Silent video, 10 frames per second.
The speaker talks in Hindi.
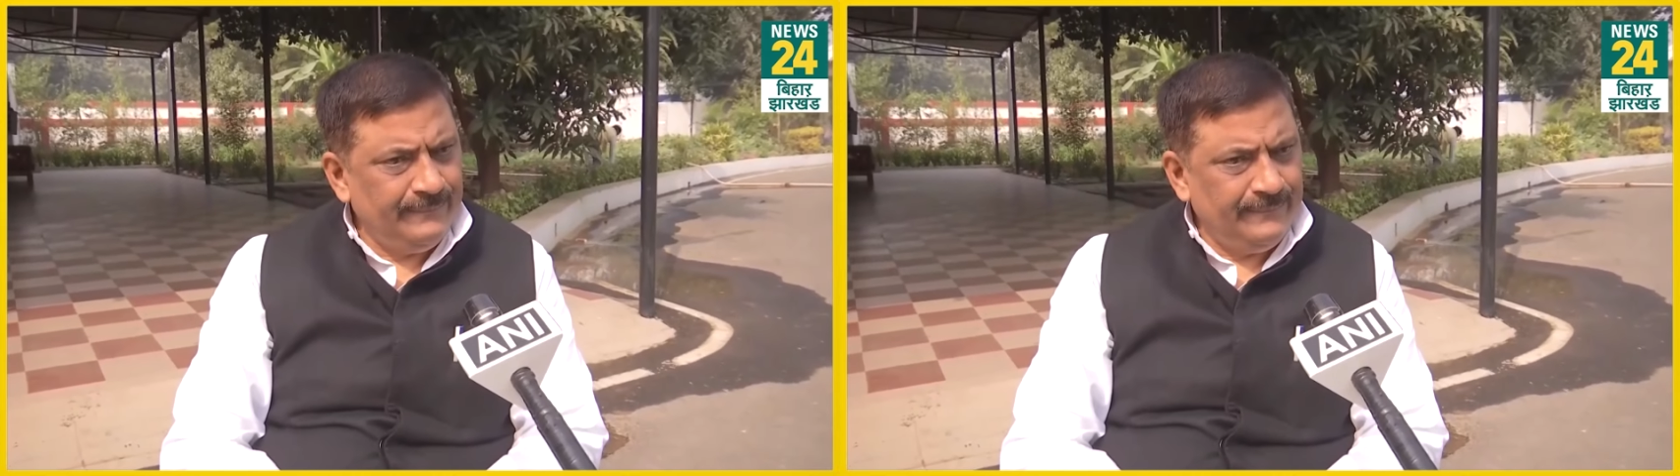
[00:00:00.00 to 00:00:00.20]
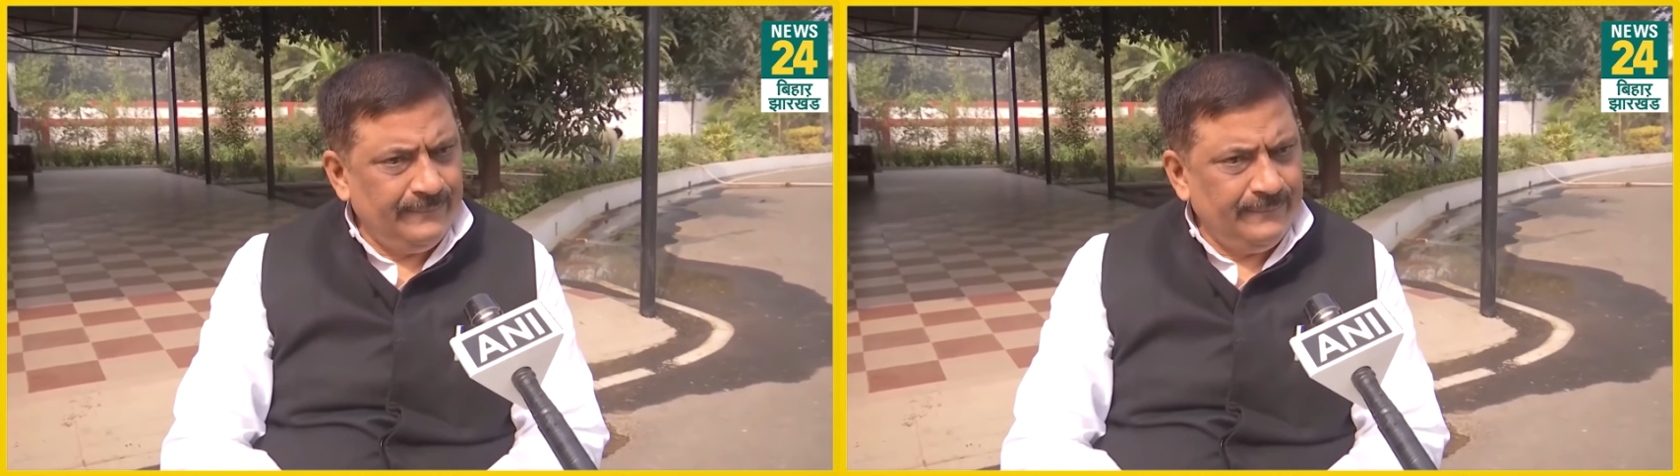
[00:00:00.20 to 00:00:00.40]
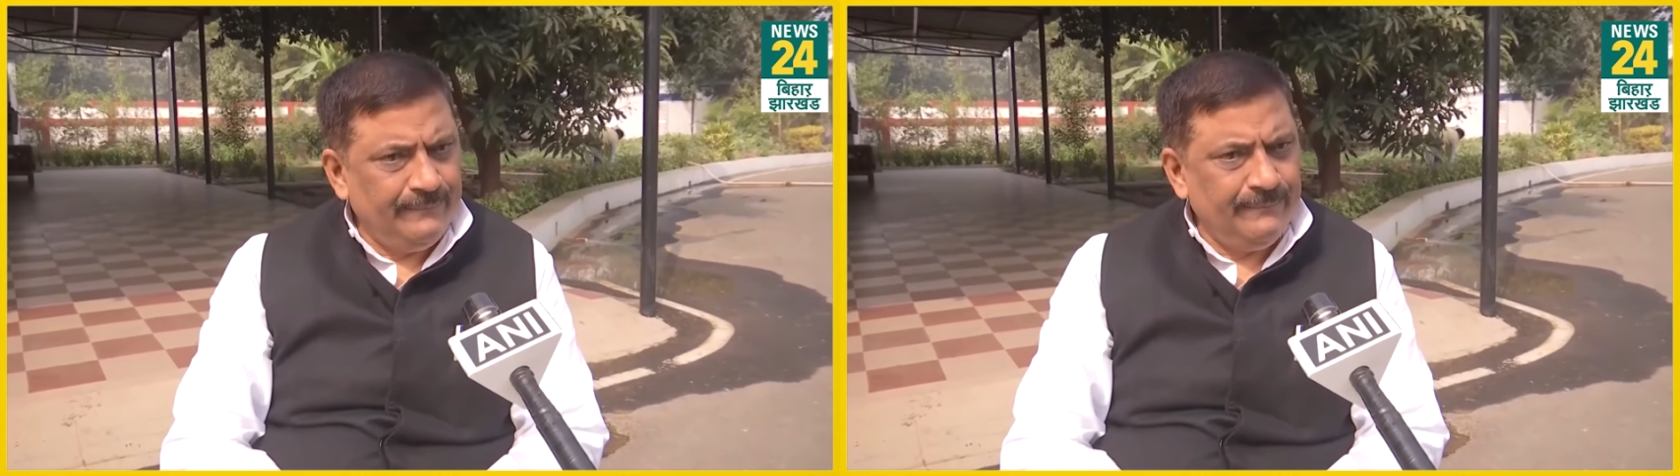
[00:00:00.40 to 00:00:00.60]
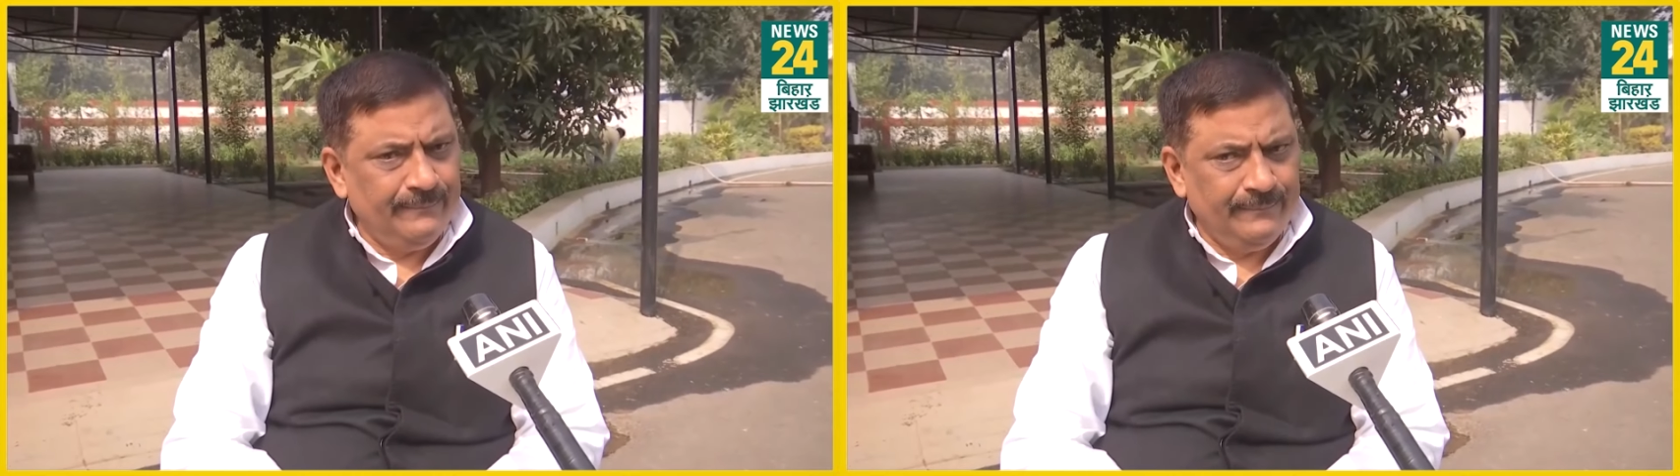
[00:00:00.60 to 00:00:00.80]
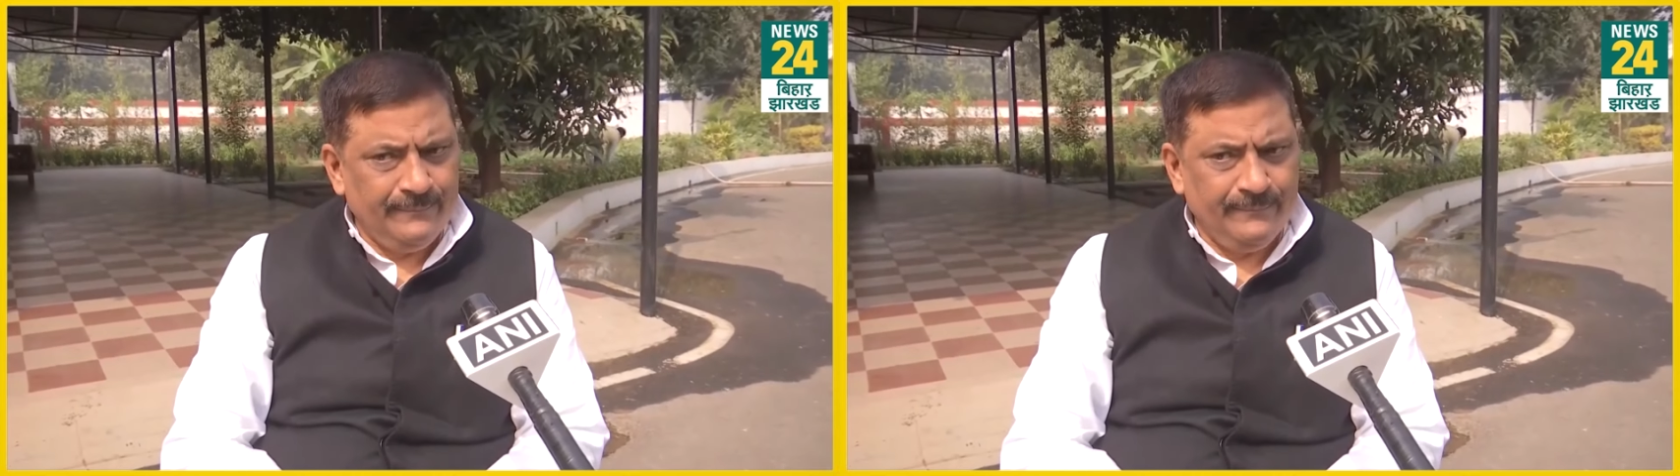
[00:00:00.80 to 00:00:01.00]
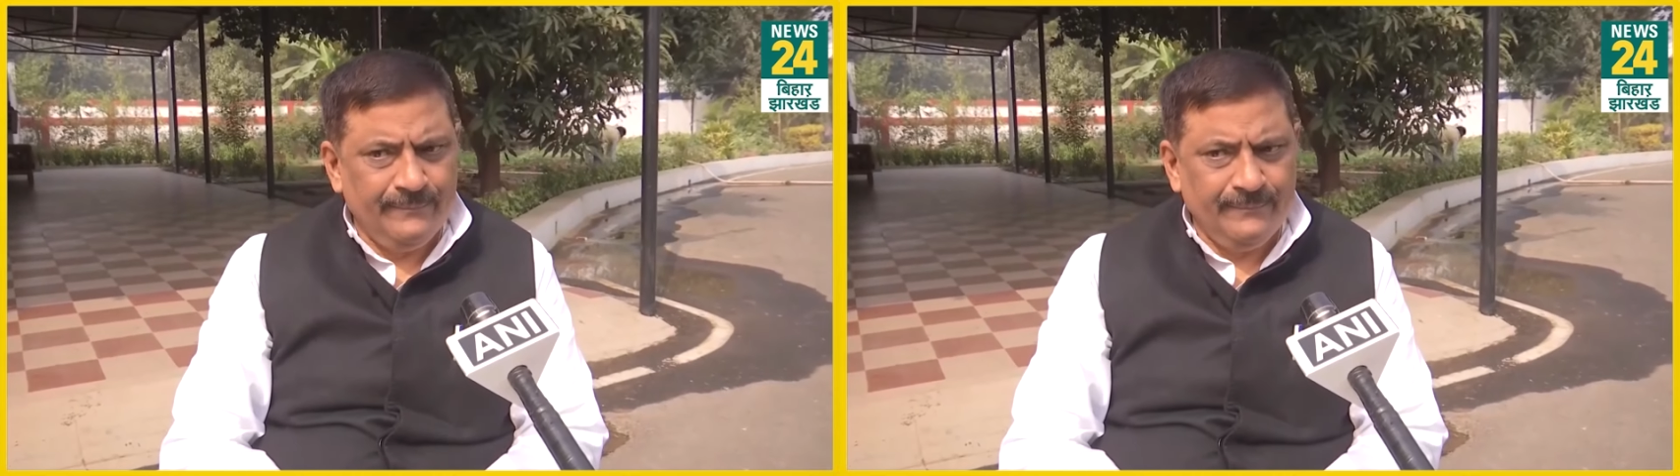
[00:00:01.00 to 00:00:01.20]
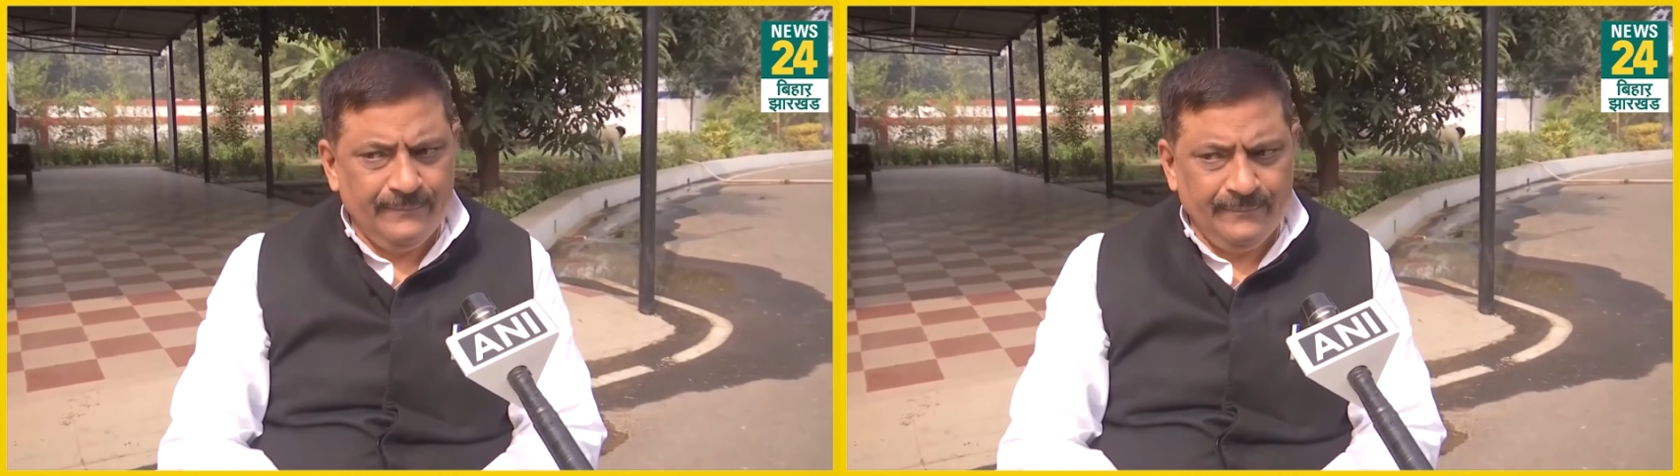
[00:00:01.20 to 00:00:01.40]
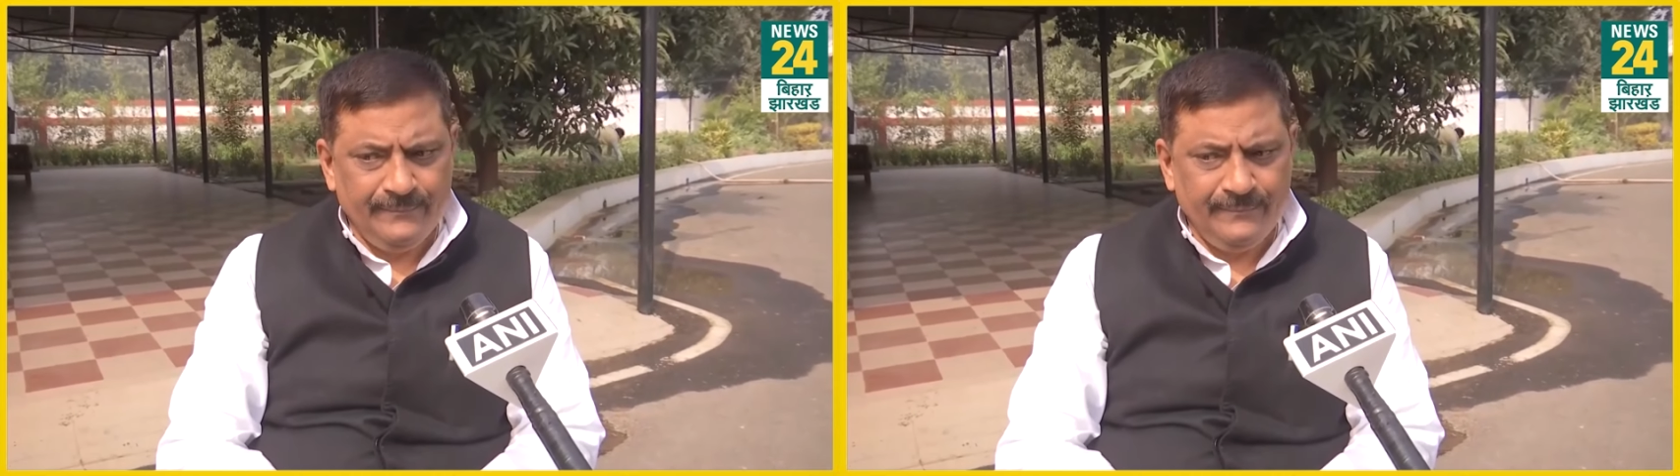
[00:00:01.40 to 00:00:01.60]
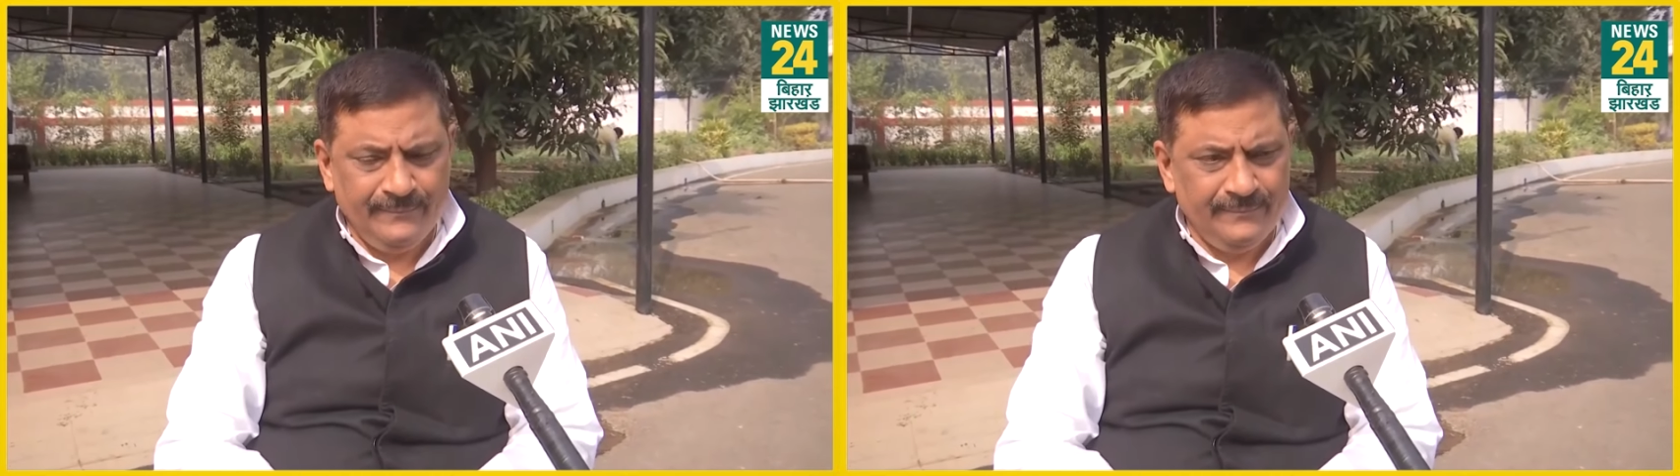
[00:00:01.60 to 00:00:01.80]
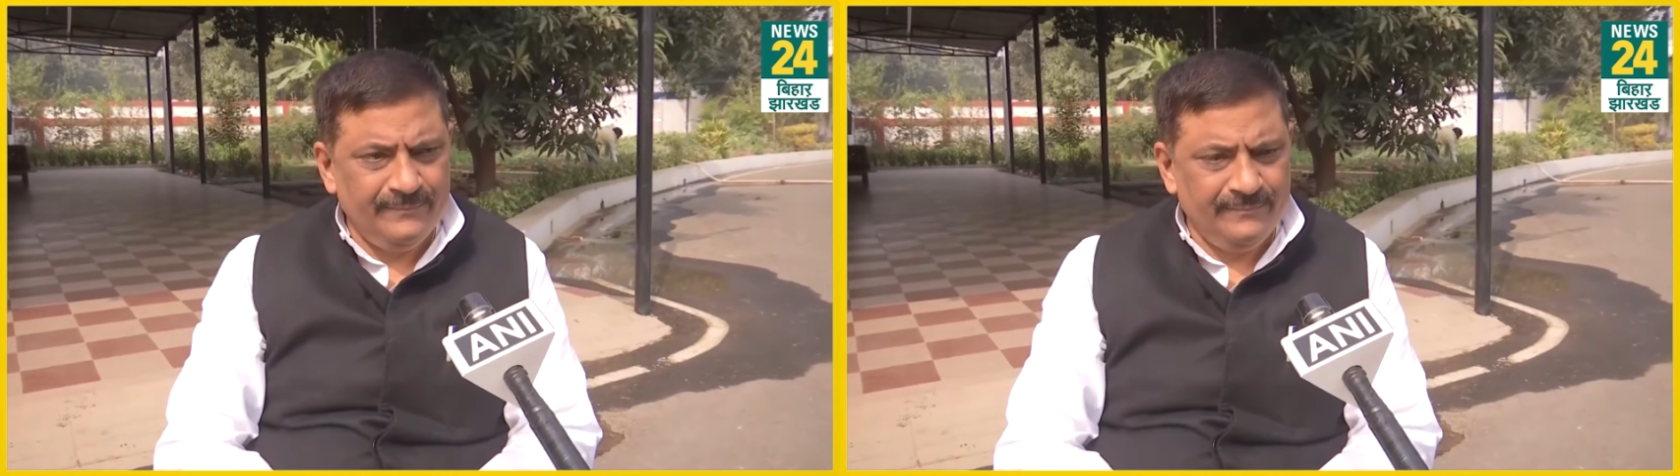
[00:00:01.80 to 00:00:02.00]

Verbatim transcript: में सत्ता परिवर्तन बिहार में हुआ ये